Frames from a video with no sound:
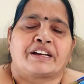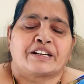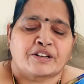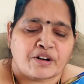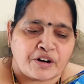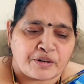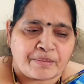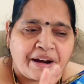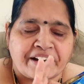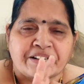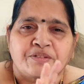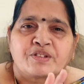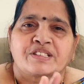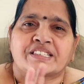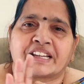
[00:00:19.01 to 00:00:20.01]
ఇంట్లో నుండి
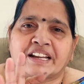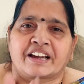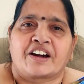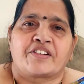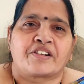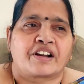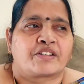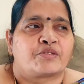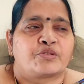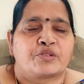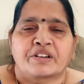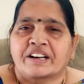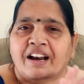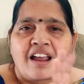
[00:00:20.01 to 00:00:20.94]
బయటకు వస్తేనే కరోనా ఊరికి